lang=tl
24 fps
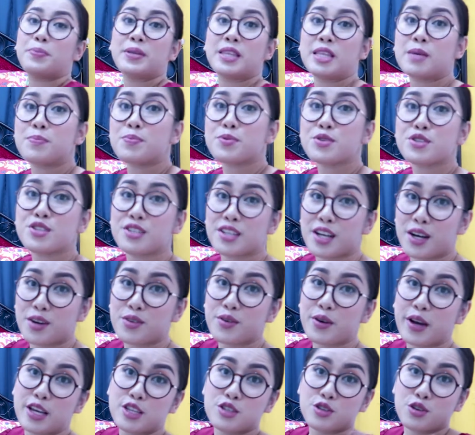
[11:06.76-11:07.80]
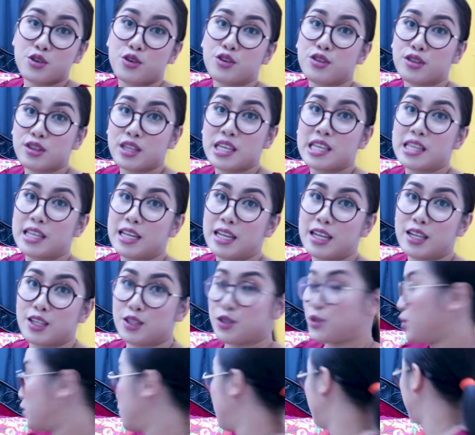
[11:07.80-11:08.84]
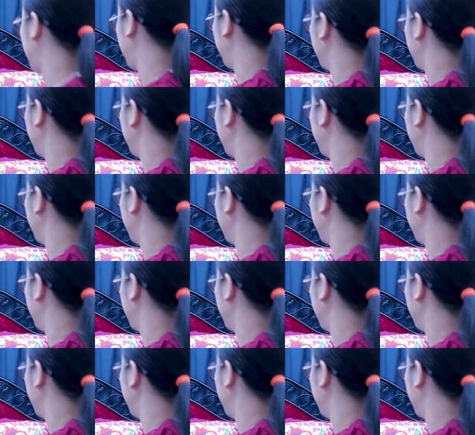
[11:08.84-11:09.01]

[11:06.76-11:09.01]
Patapos na ako, guys. Konti na lang to.